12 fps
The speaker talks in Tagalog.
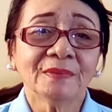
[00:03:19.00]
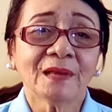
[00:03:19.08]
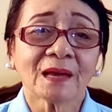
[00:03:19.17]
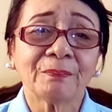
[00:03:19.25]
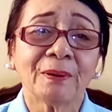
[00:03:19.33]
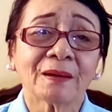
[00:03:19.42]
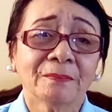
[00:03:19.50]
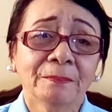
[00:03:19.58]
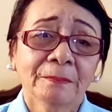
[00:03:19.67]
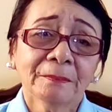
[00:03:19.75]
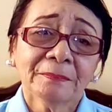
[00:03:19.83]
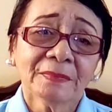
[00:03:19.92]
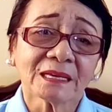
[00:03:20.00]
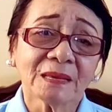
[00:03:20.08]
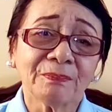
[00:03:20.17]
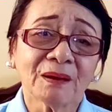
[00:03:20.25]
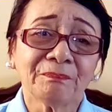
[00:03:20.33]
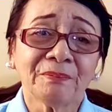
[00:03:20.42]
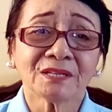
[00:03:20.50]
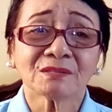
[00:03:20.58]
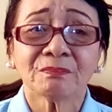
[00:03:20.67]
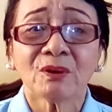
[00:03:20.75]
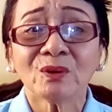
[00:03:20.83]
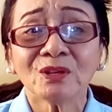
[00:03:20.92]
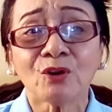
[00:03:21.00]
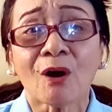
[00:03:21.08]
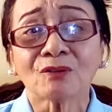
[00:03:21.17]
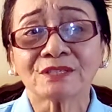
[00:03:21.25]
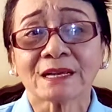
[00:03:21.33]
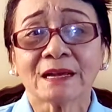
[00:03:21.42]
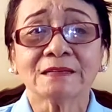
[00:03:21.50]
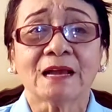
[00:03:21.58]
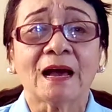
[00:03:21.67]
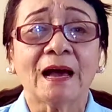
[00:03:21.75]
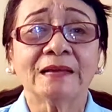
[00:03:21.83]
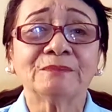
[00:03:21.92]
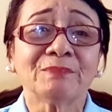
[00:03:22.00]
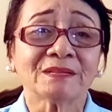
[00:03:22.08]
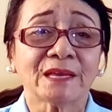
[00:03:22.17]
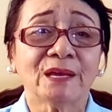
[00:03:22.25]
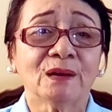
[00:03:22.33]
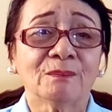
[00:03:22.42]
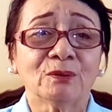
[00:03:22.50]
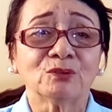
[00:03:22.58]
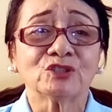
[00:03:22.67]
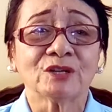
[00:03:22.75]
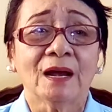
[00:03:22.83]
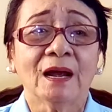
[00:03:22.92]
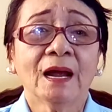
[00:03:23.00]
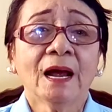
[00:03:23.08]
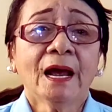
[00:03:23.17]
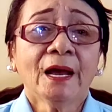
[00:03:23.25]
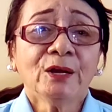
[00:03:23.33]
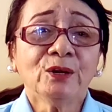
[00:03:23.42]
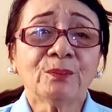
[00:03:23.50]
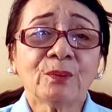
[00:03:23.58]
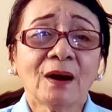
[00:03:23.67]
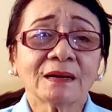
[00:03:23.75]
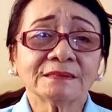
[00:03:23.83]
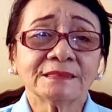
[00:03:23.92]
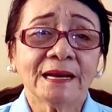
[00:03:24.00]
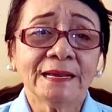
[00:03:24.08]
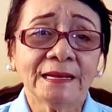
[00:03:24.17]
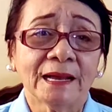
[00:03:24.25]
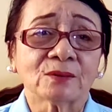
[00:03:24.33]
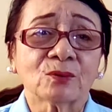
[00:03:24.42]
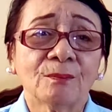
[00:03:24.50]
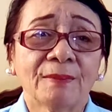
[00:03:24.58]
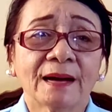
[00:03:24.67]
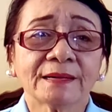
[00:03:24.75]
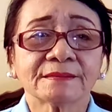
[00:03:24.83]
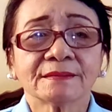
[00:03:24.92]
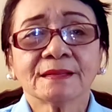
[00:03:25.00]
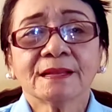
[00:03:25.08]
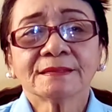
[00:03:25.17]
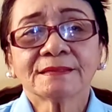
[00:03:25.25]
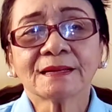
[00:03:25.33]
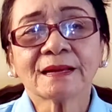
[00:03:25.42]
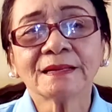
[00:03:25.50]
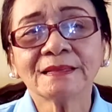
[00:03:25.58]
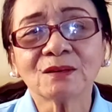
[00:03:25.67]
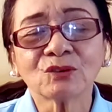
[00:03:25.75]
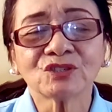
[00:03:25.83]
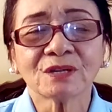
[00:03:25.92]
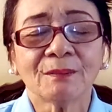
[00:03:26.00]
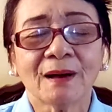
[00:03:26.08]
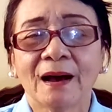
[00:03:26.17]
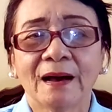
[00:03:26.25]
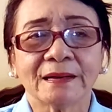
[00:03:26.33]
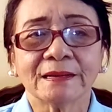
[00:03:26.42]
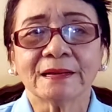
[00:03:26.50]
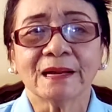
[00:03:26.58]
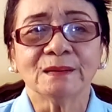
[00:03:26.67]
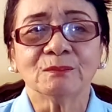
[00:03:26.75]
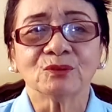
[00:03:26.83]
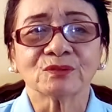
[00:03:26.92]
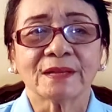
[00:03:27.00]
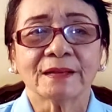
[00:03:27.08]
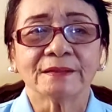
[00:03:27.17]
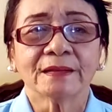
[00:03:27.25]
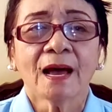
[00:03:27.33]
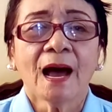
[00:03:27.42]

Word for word: nakipag, nakipag-peace video ako sa kanya kahit patay na po siya. Yun po ang dahilan kung bakit talagang hindi ko siya maaaring kalimutan.